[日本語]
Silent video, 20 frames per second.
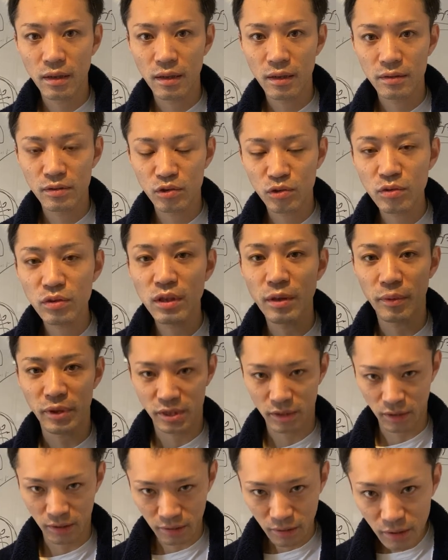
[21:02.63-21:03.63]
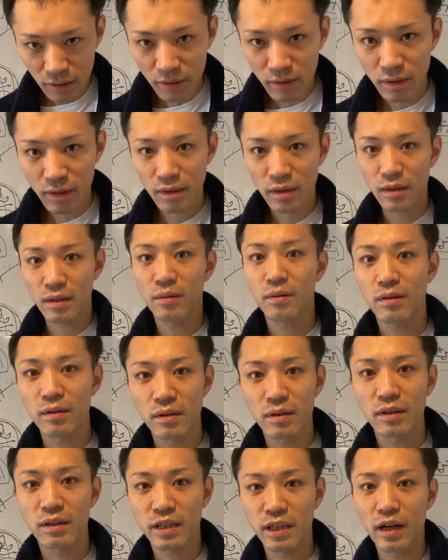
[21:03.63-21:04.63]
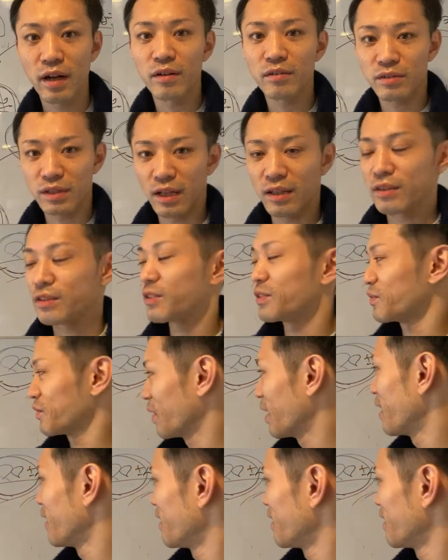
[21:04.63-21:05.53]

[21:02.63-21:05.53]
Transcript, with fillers: 作ってますからねキャラクターっていうのは